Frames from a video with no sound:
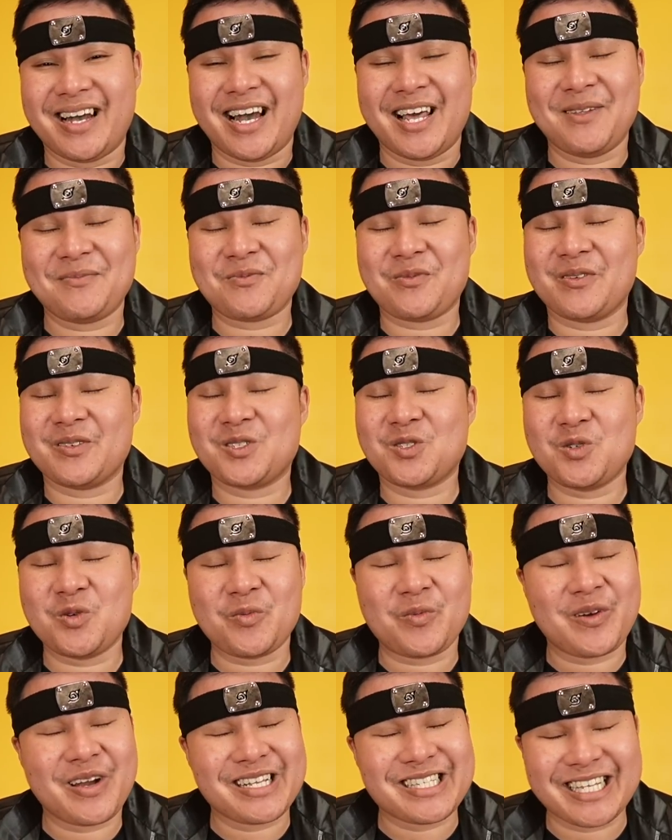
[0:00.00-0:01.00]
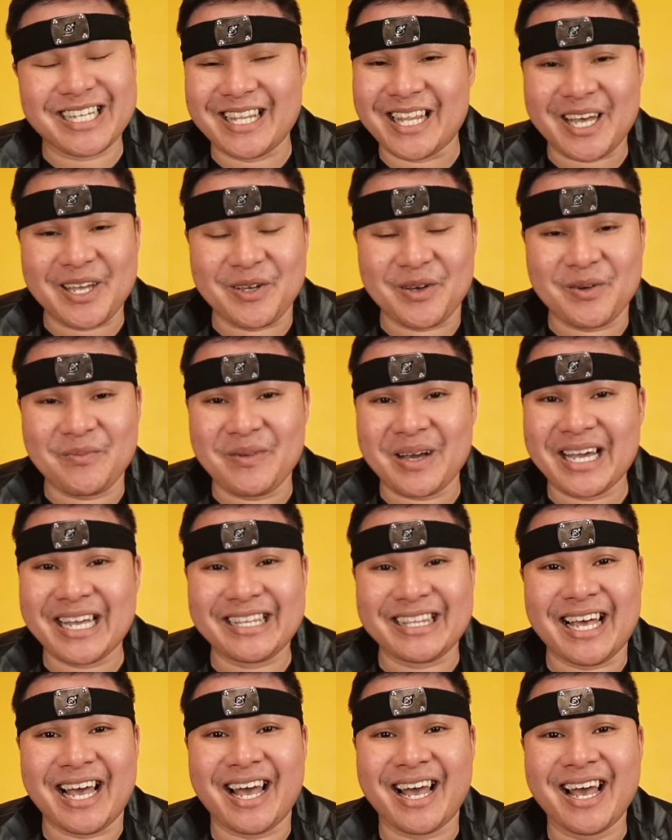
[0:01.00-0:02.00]
alam kong super excited na kayo
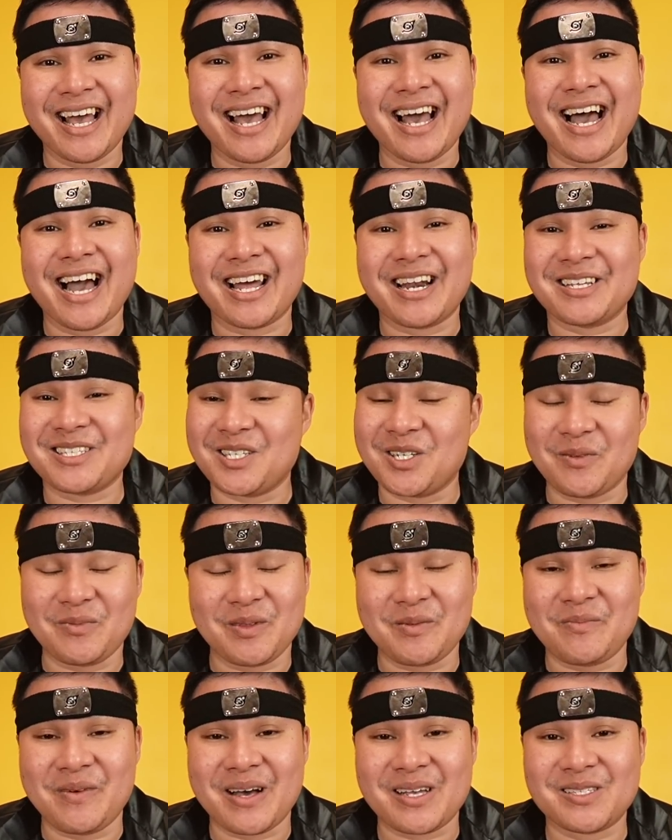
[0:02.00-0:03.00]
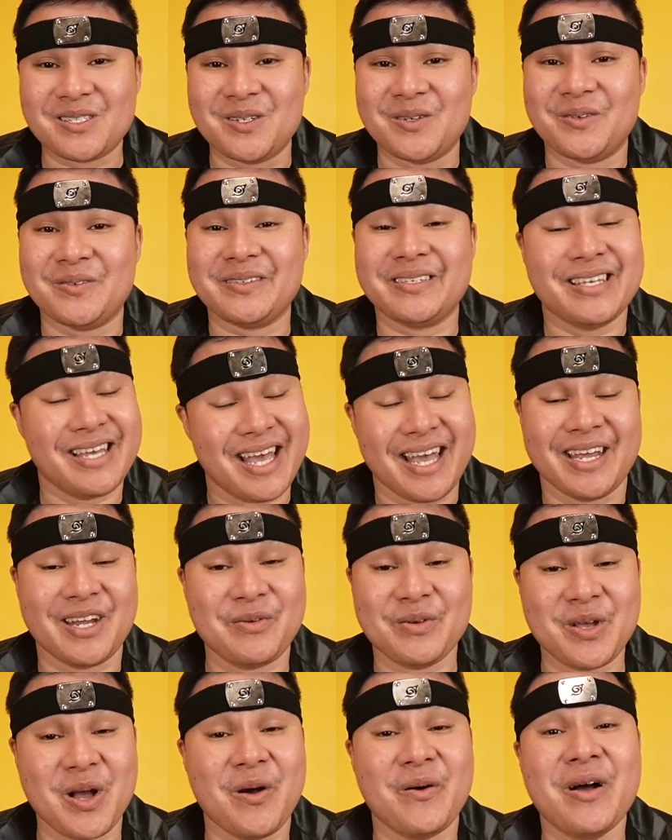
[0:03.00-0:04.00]
makita ang nasa loob ng box. So, yeah, here
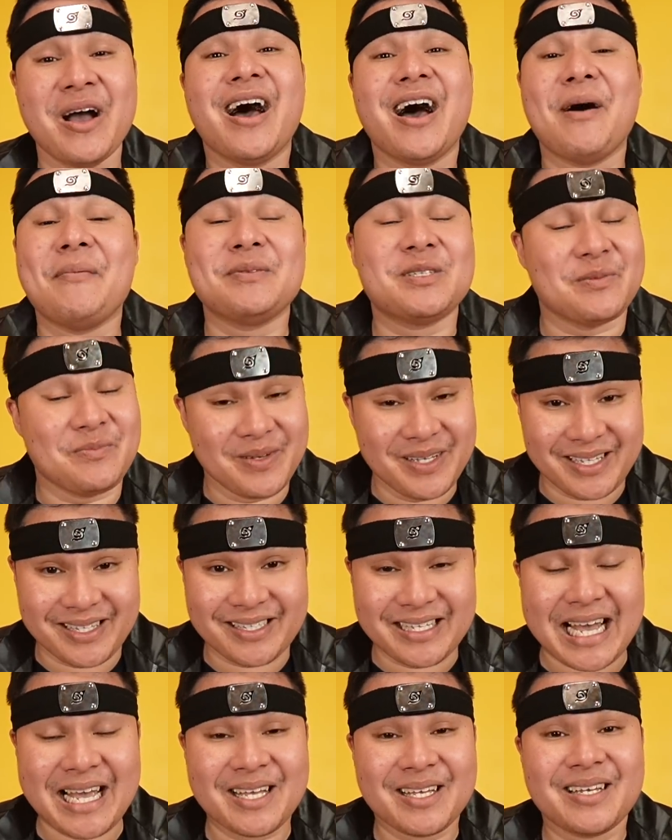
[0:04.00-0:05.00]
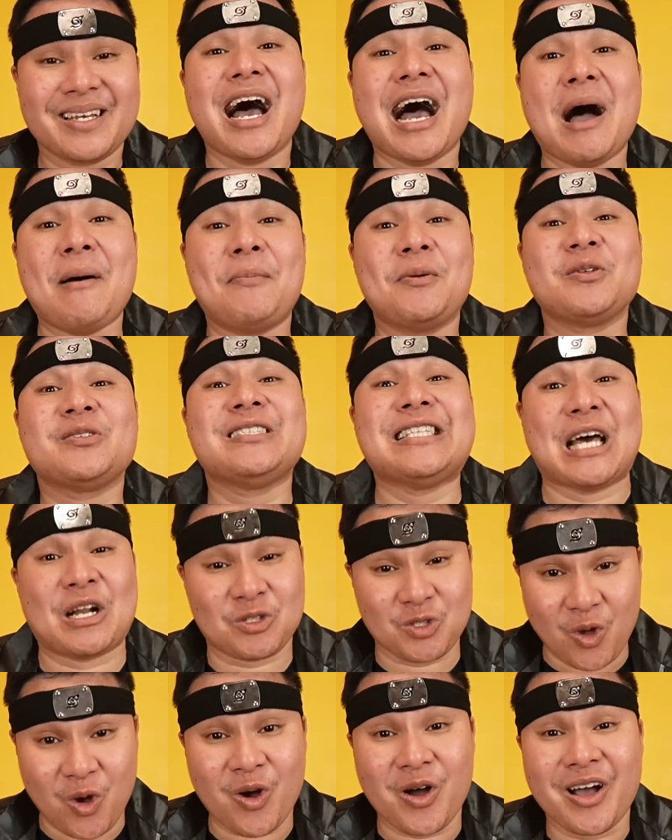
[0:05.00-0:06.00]
we go! Apo si Vince. Ay, apo si
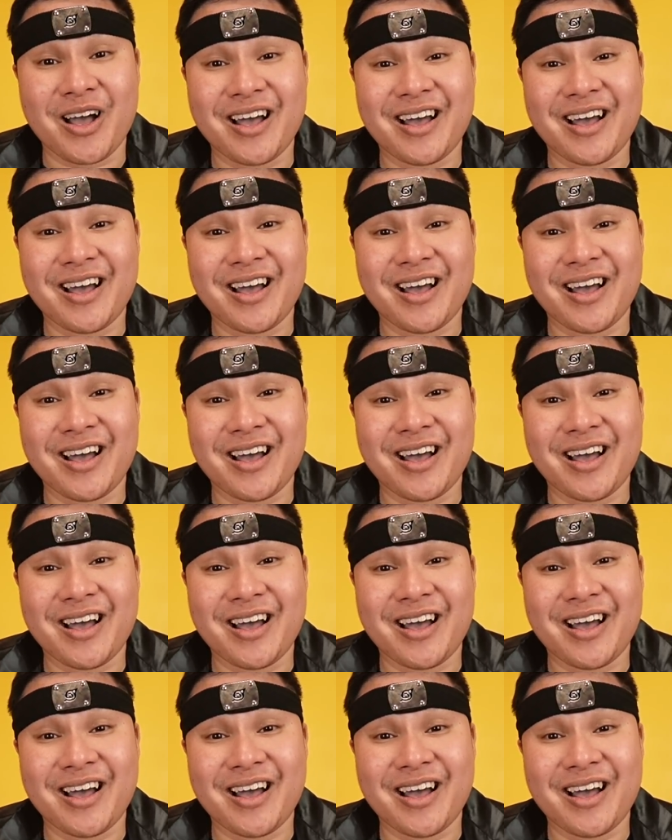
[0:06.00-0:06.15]
Narutong.